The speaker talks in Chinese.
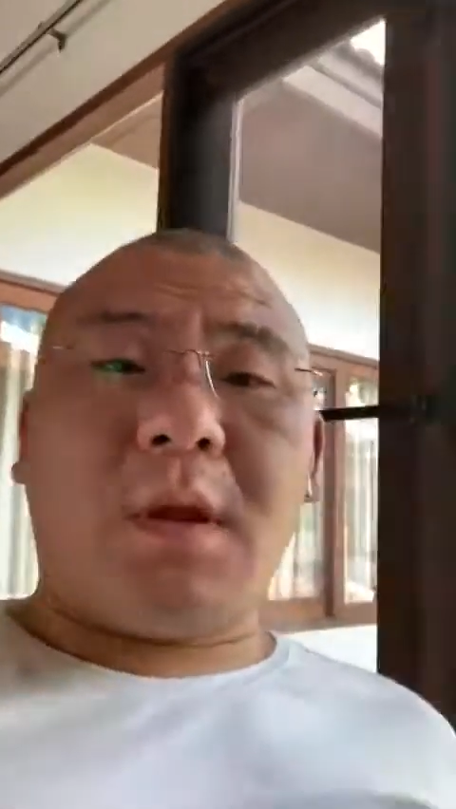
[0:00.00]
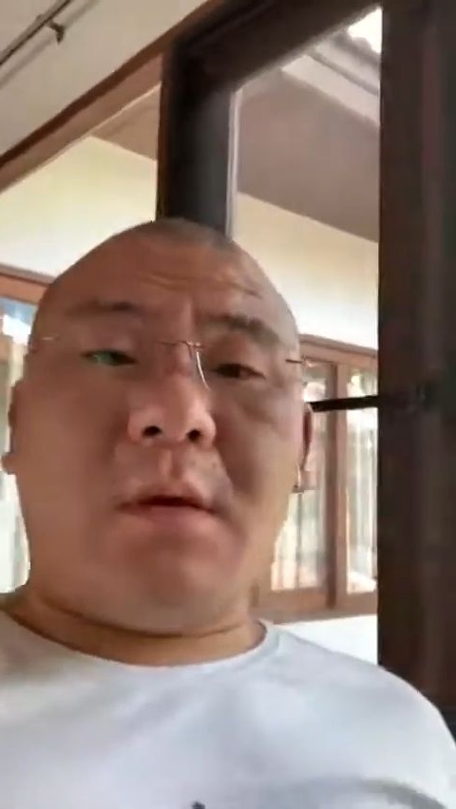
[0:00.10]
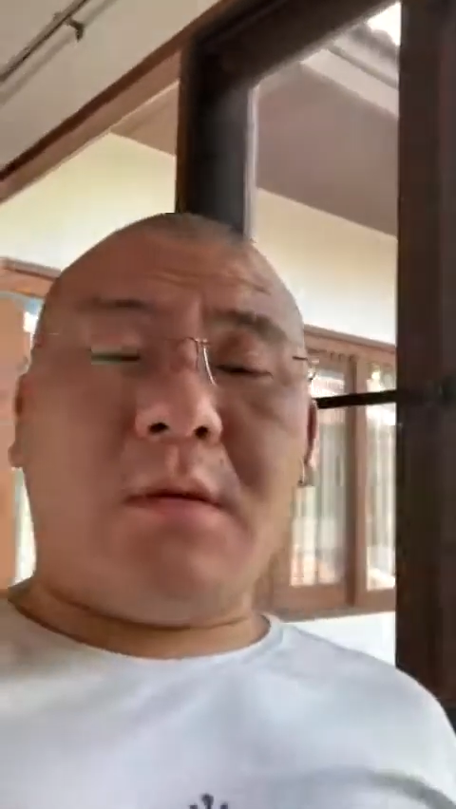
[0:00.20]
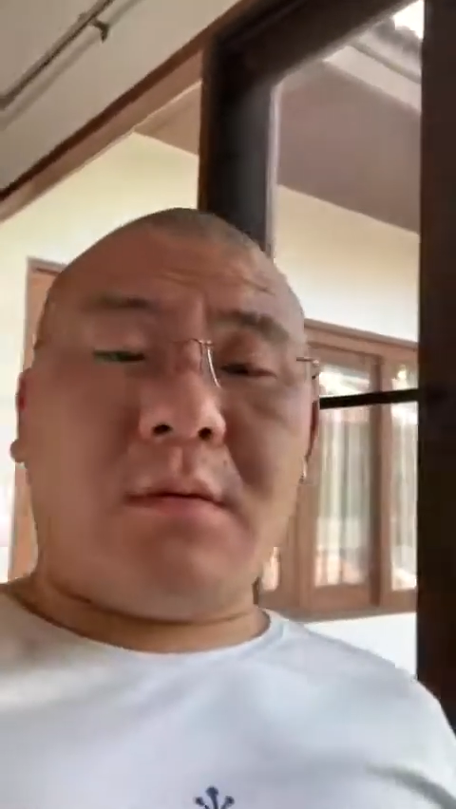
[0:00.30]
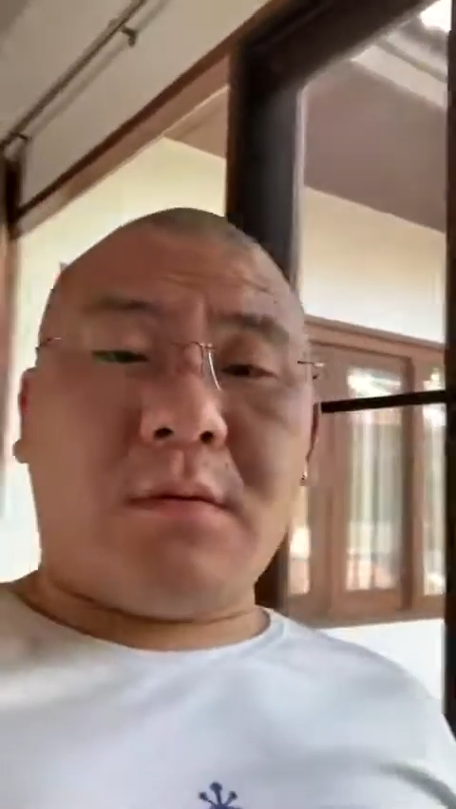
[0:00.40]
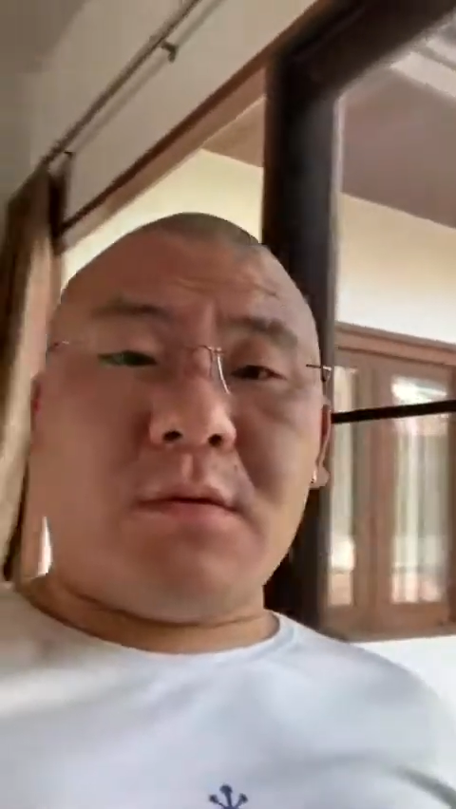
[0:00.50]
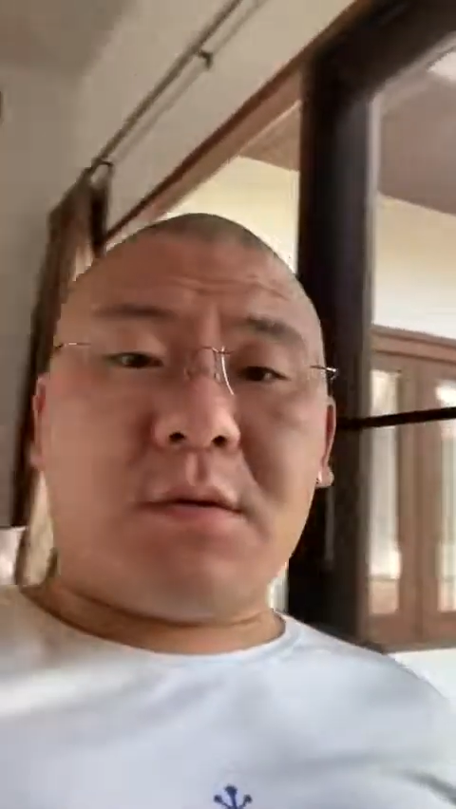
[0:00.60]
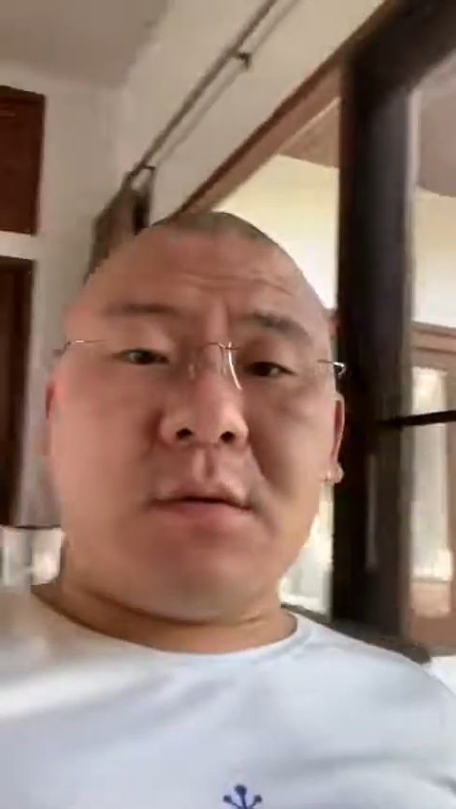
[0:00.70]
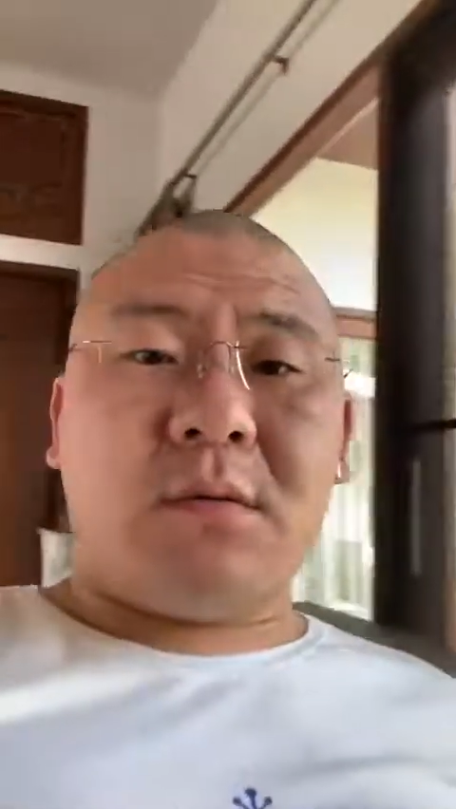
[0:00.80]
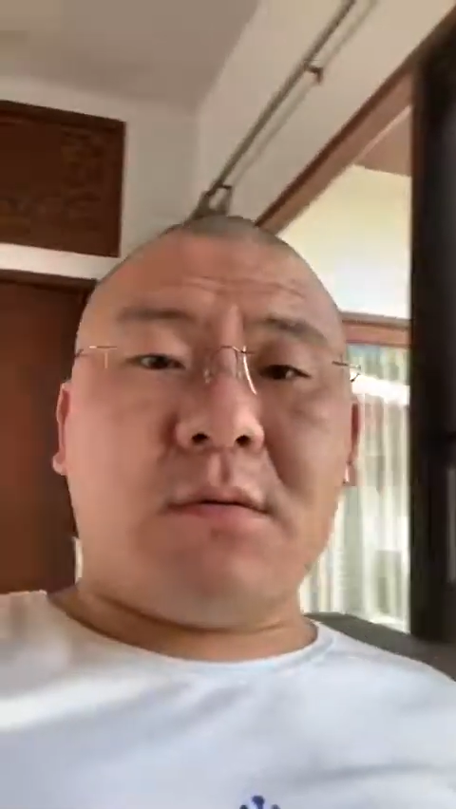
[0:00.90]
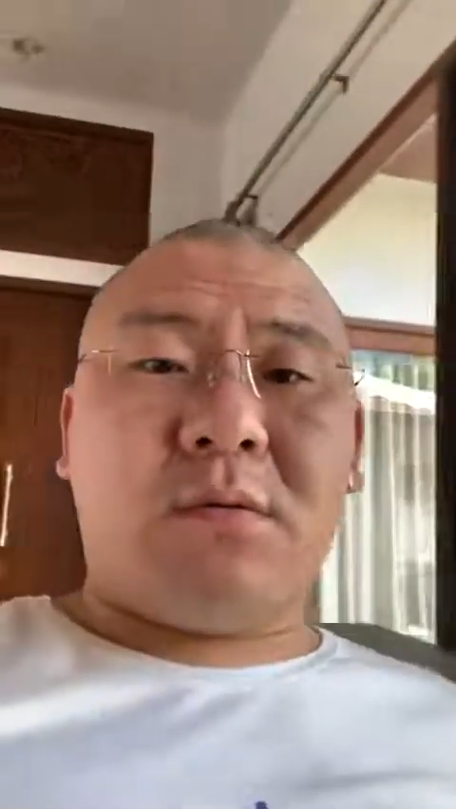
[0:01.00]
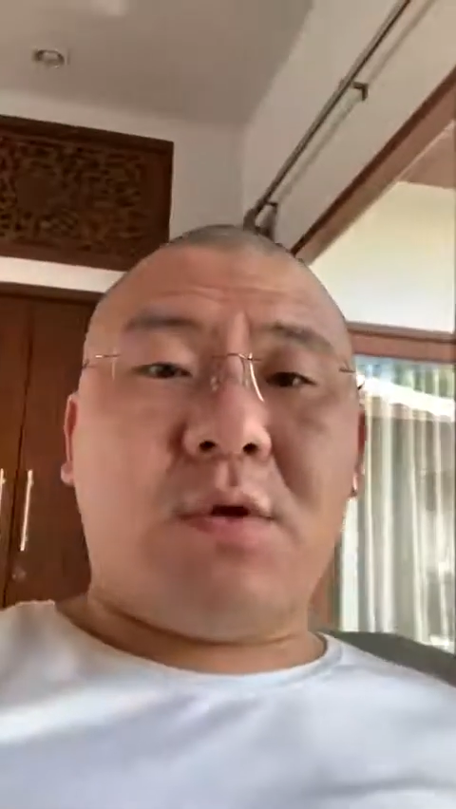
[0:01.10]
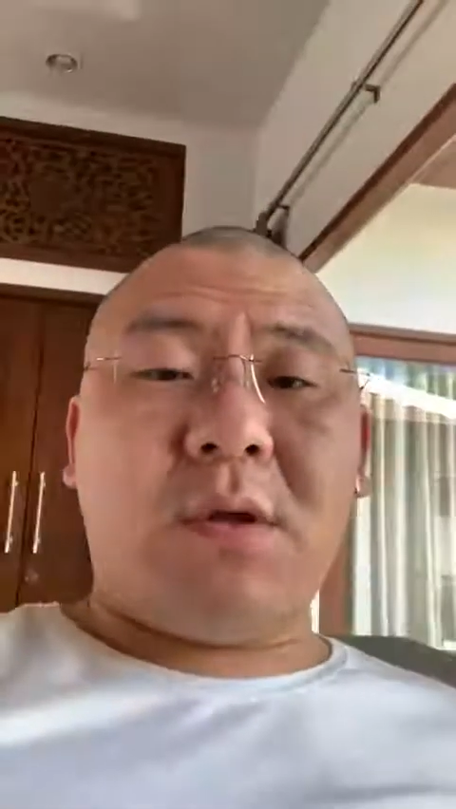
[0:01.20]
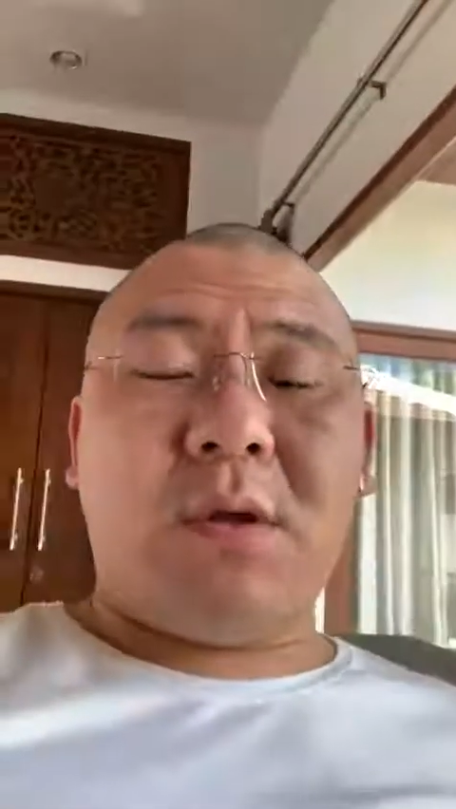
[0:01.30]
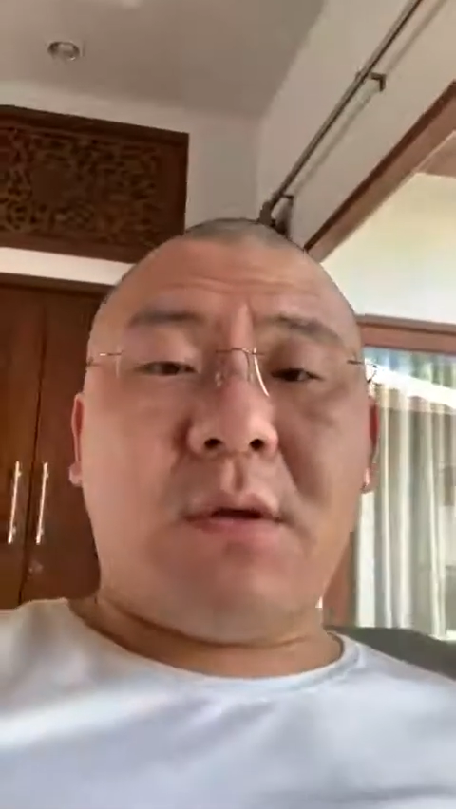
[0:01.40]
嗯，就是
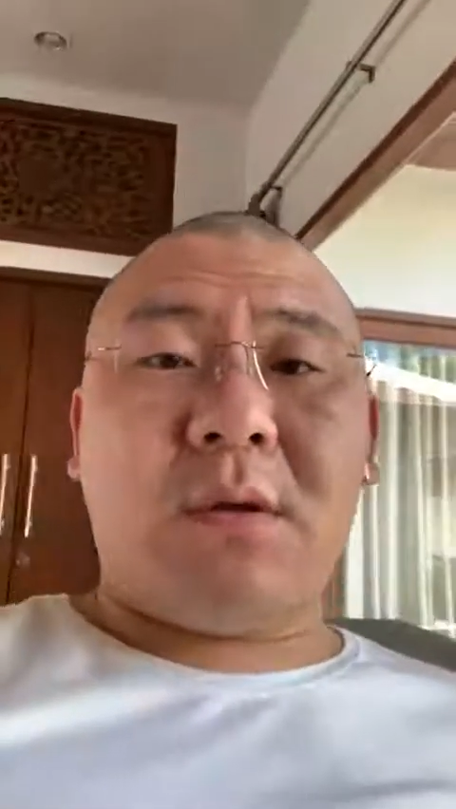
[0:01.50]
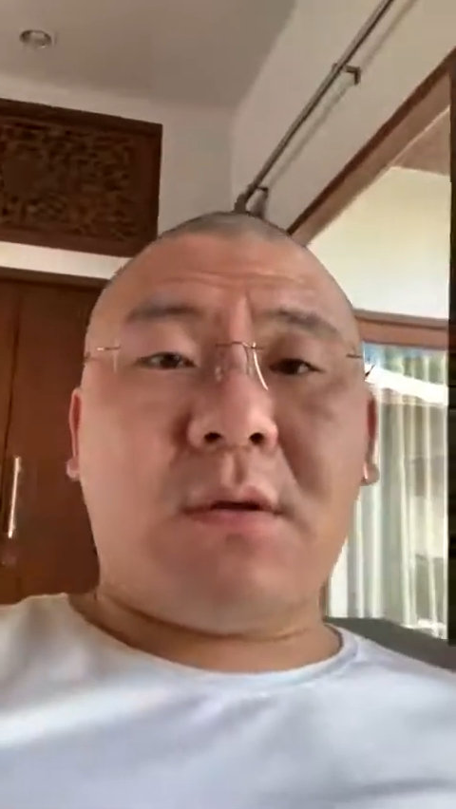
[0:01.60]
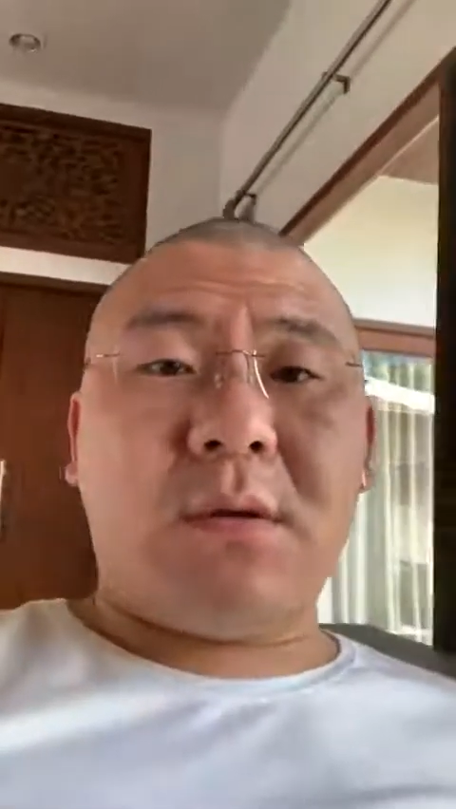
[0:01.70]
最近的